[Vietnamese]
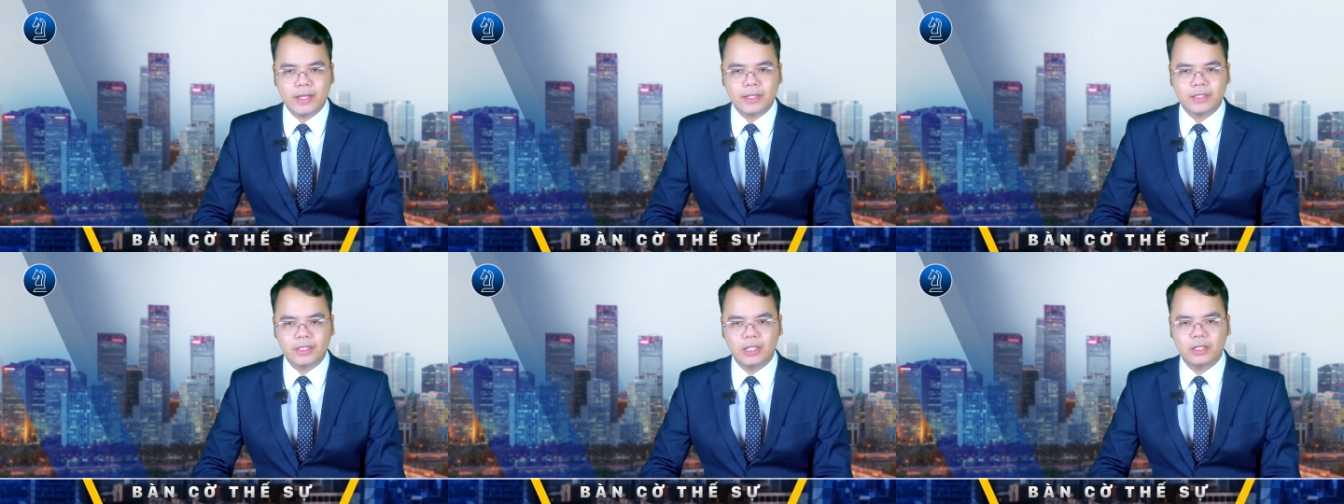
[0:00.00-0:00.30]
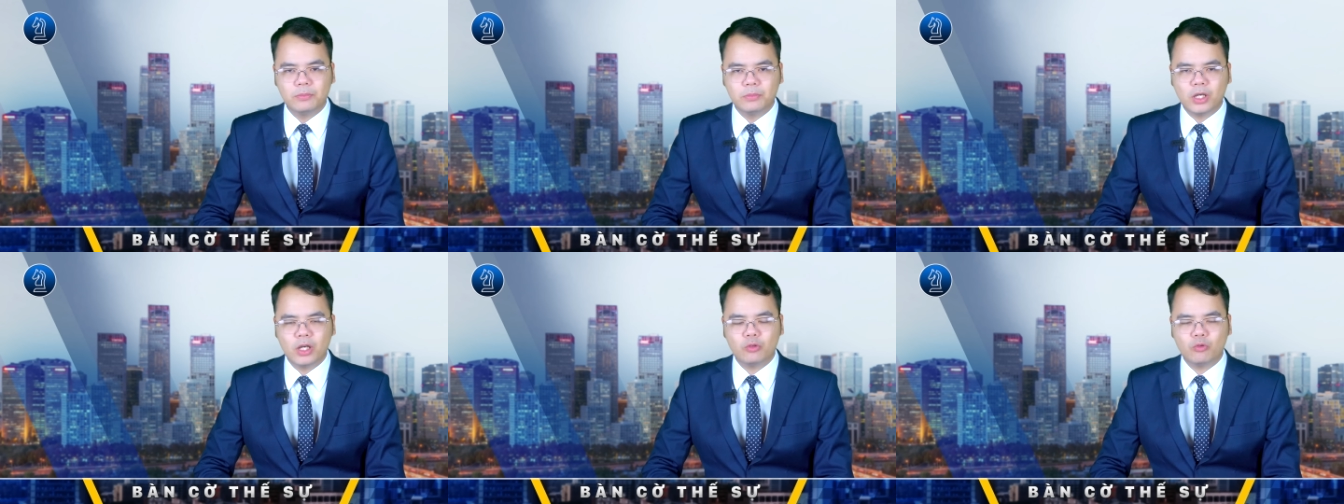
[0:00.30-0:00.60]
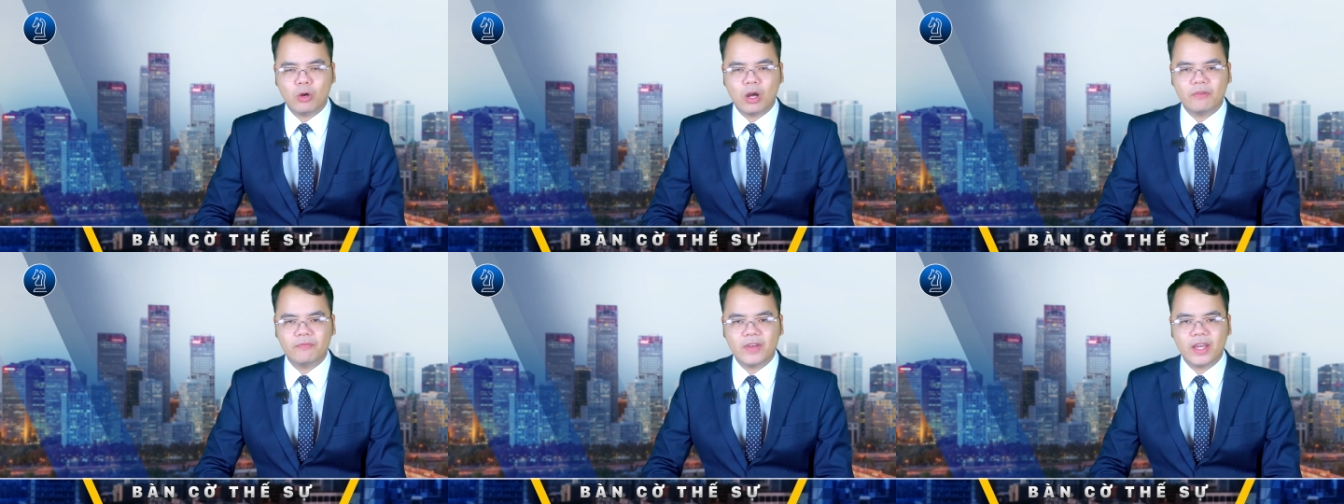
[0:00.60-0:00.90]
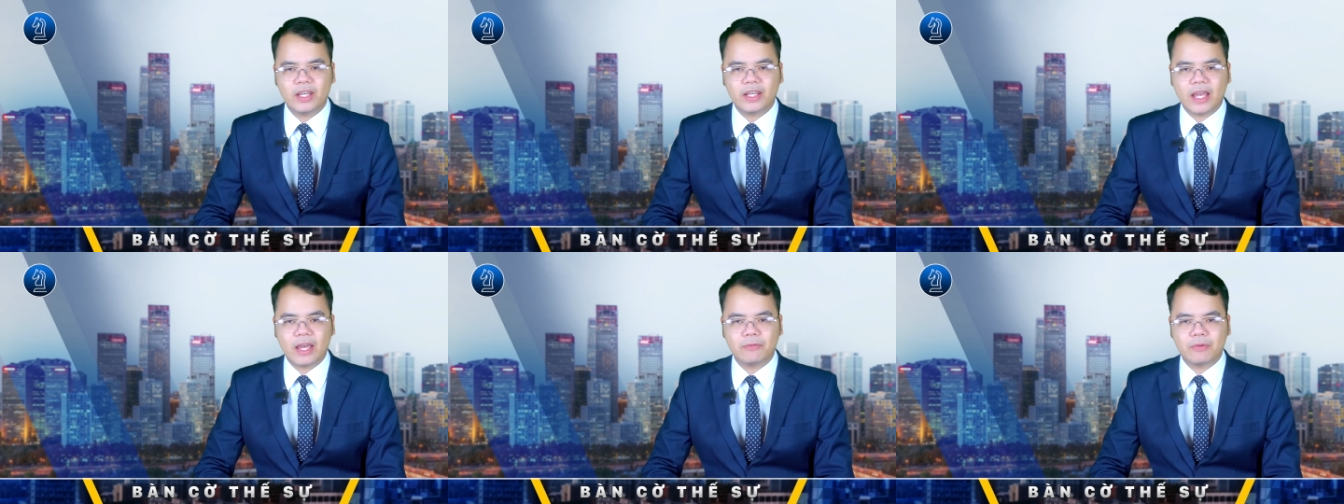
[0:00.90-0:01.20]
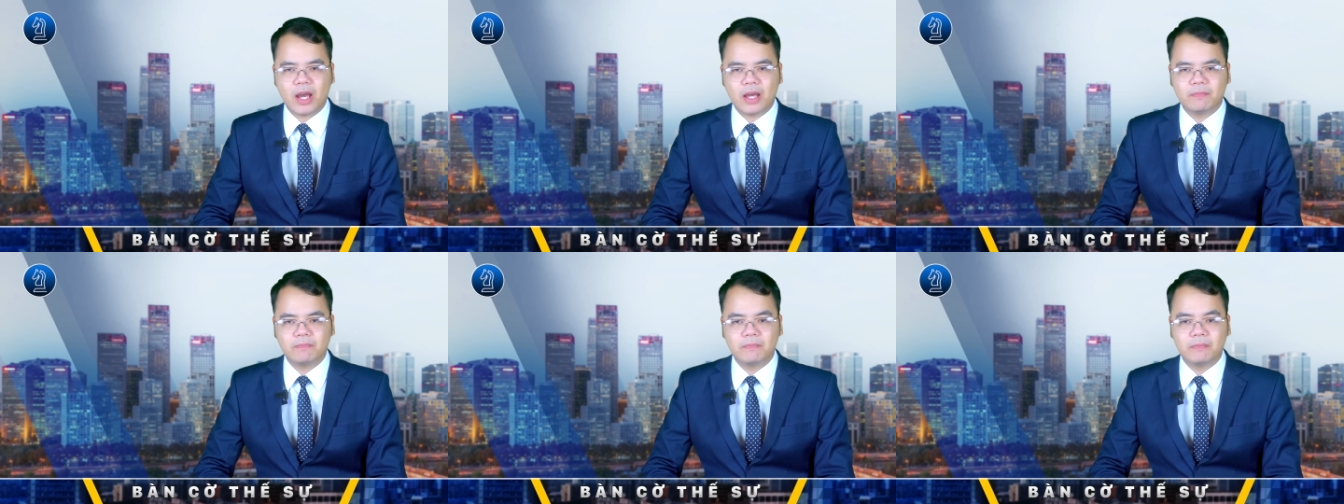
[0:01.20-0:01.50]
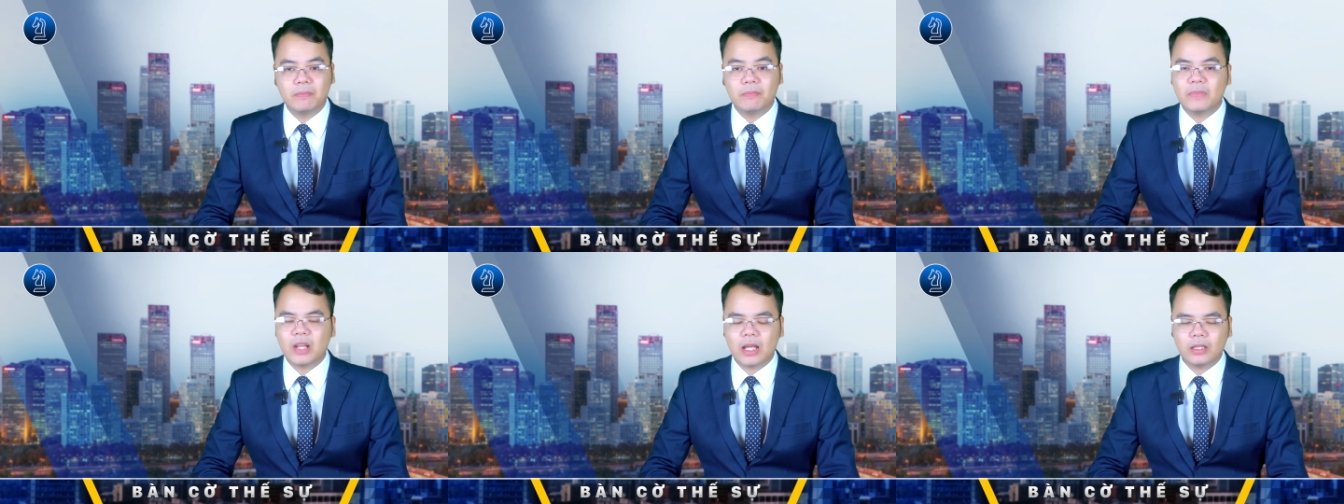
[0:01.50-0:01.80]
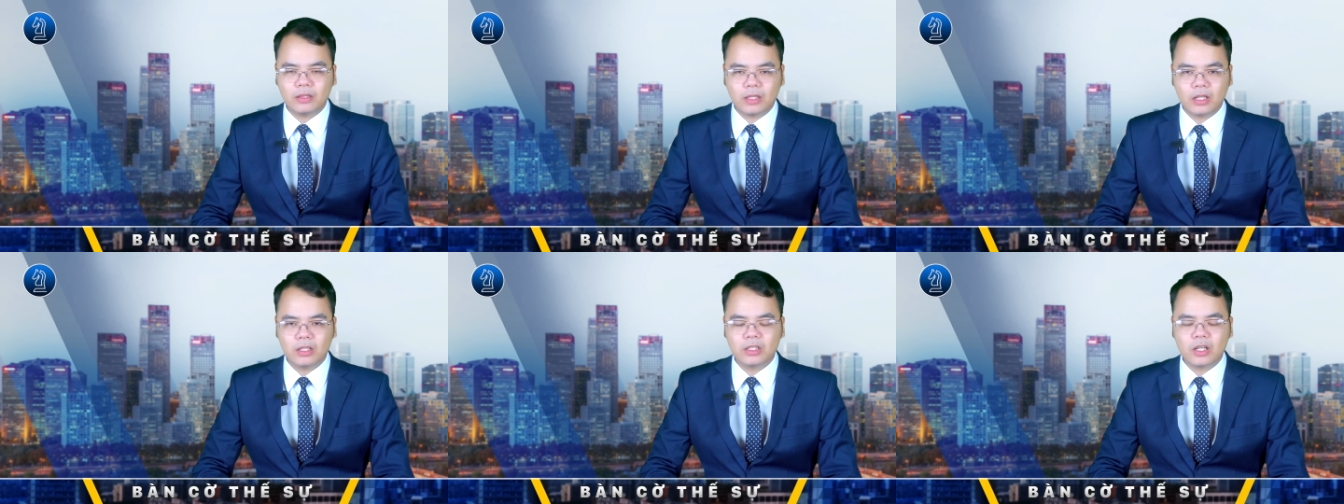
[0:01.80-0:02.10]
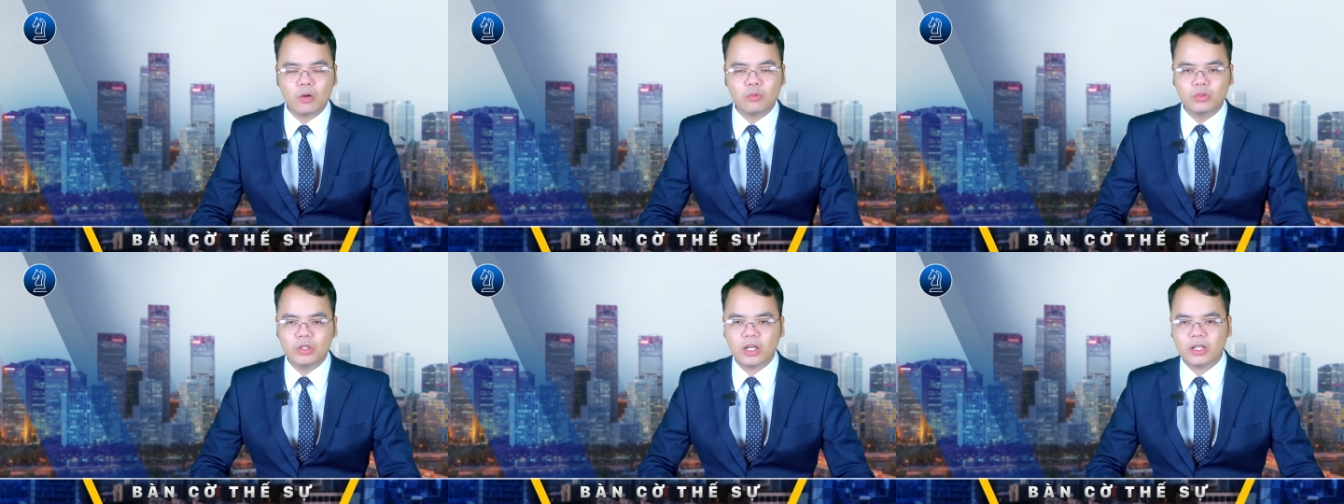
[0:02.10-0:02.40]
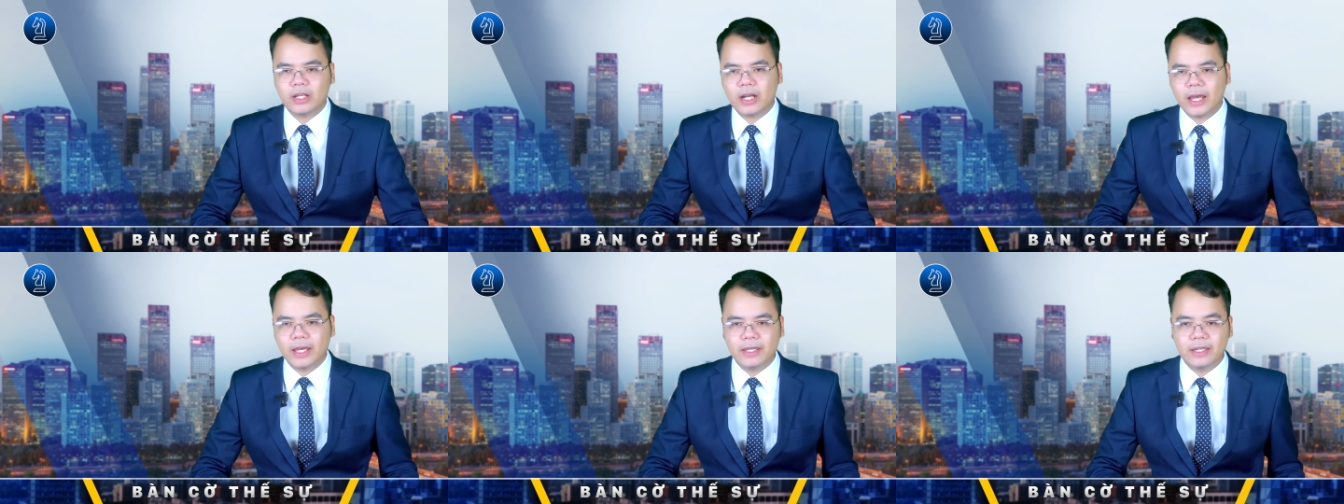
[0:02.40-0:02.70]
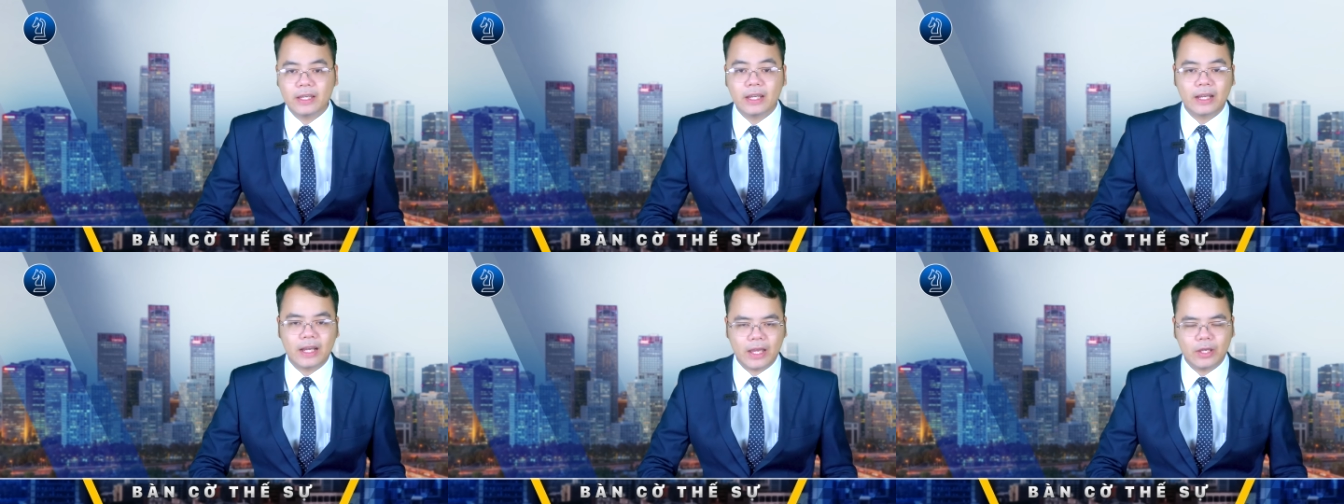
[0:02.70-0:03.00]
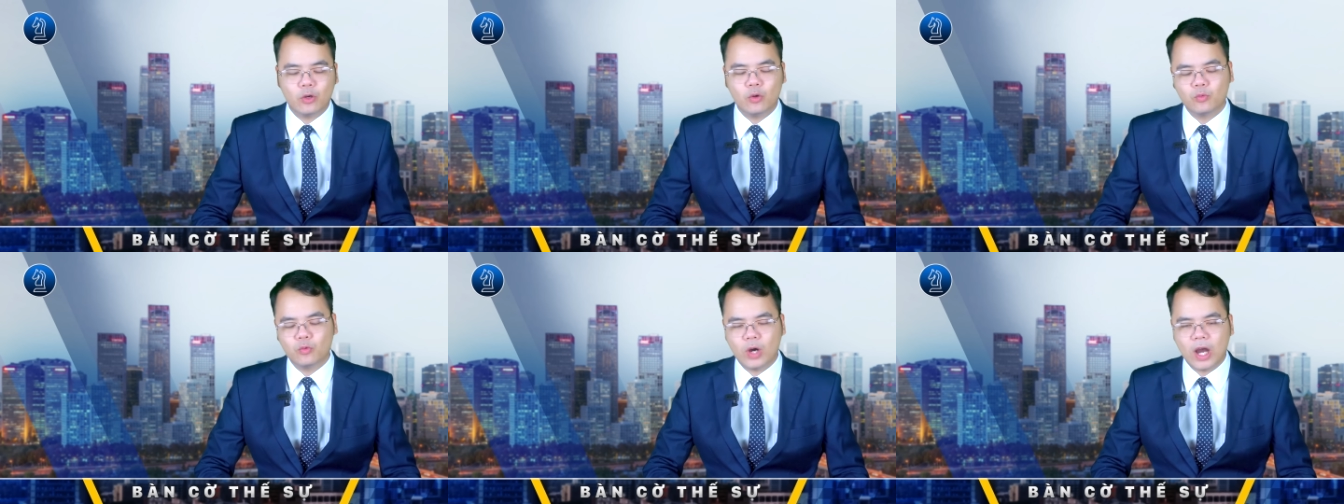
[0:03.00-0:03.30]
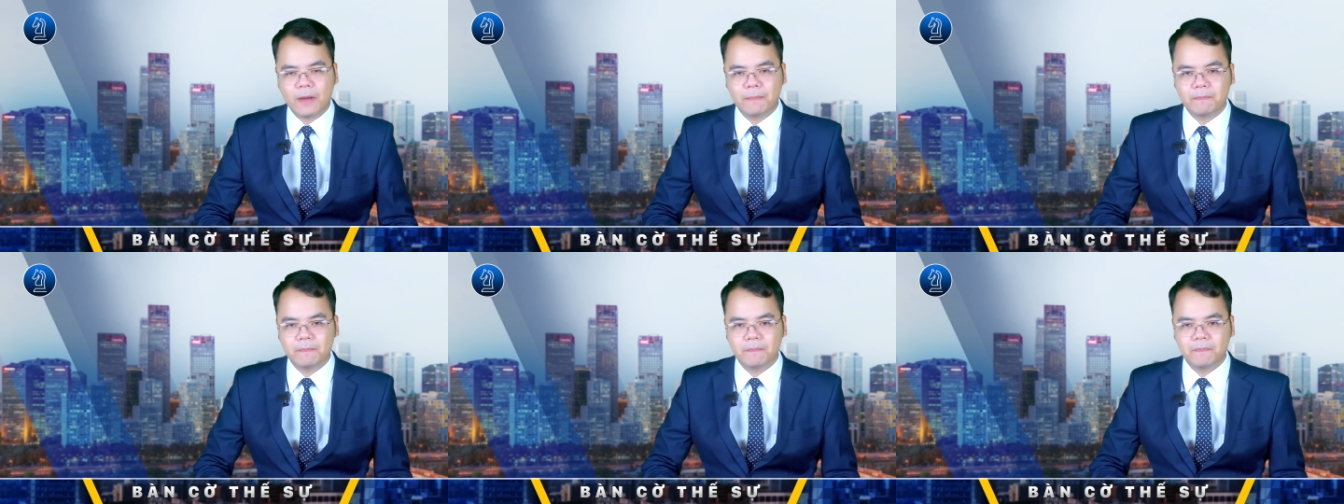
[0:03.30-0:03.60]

90 UAV Geran đã tấn công nước này ngày hôm qua.